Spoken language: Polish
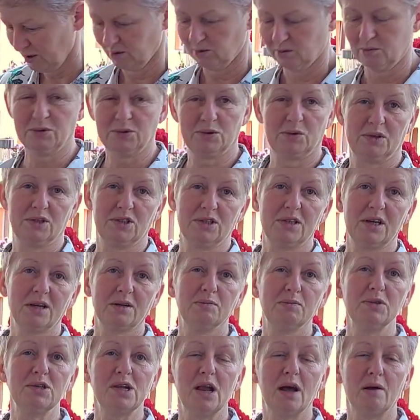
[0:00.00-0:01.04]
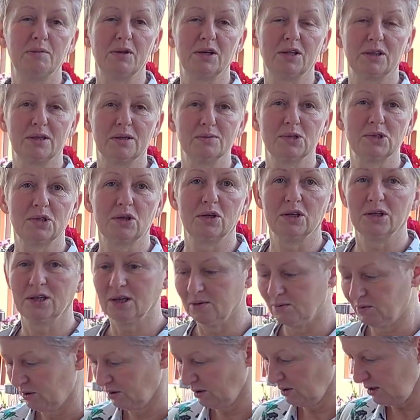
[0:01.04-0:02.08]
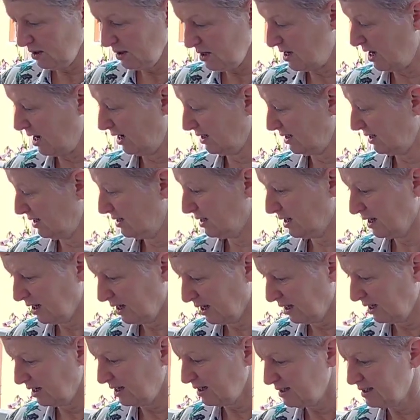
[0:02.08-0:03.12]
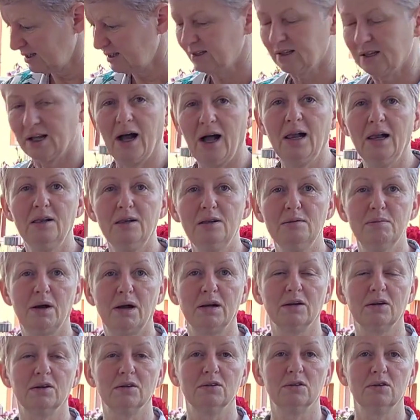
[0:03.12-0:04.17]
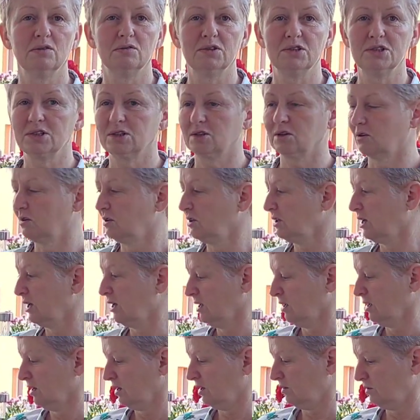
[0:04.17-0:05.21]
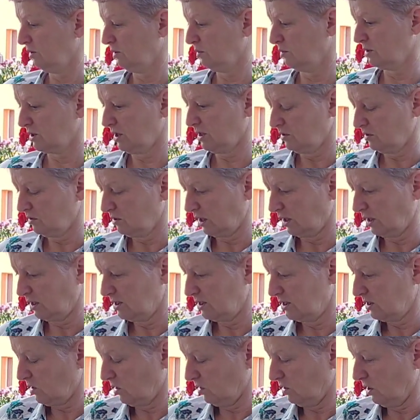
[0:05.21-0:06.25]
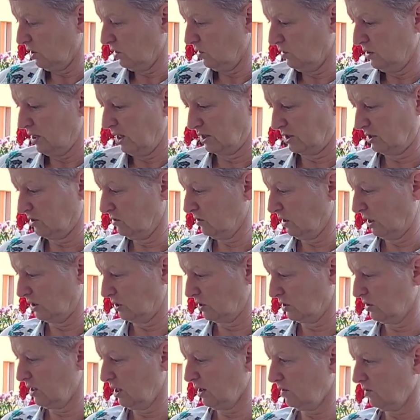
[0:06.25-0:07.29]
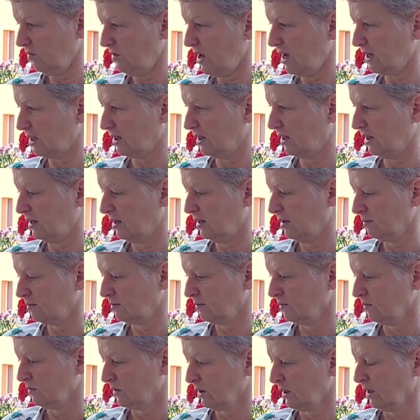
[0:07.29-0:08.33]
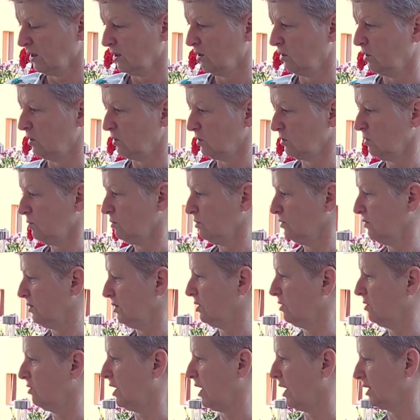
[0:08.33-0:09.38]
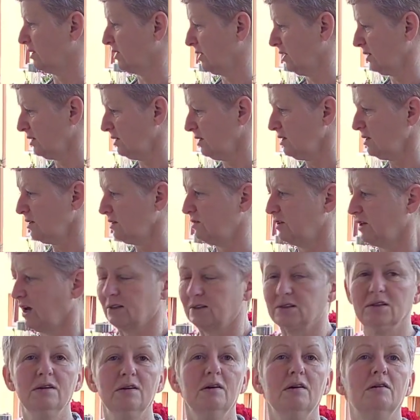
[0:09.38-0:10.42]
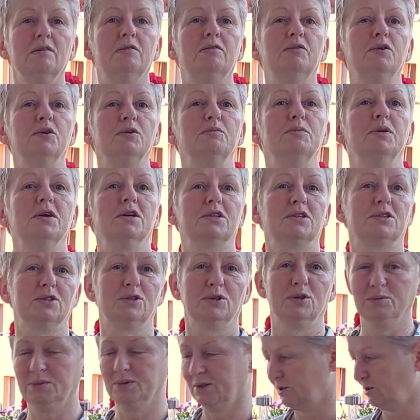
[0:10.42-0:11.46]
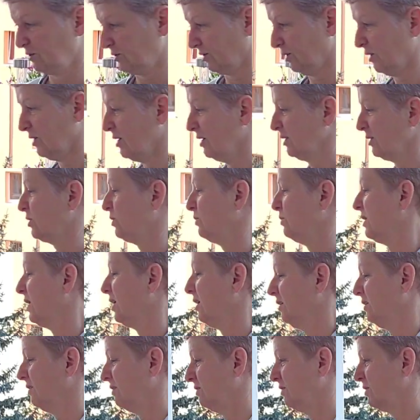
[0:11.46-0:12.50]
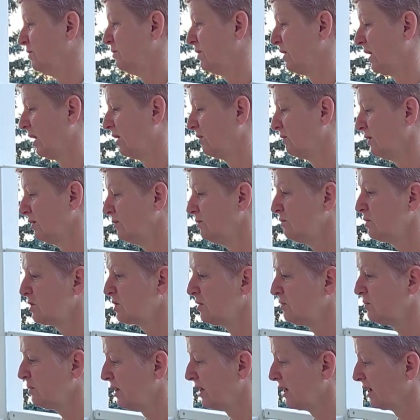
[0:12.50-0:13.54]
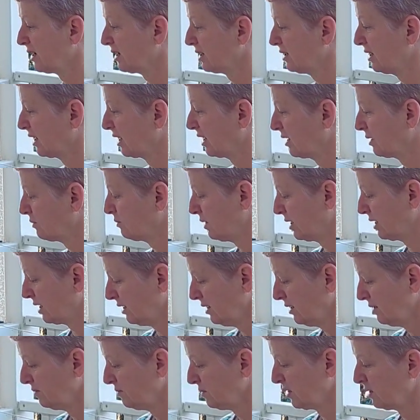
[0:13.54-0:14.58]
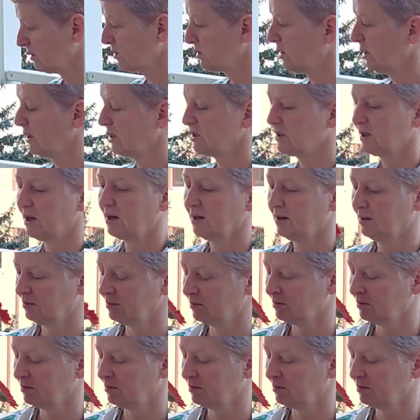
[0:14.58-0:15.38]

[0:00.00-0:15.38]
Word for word: No posłuchajcie, tak myślałam nad tym stolikiem, no i jest, jest idealny balkonowy stolik, nie wiadomo, że to taki stolik to na co, co na kwiaty. No to mówi, kochanie, i kwiaty wybierz sobie. No to sobie wybrałam przepiękne gerbery. Słuchajcie, ale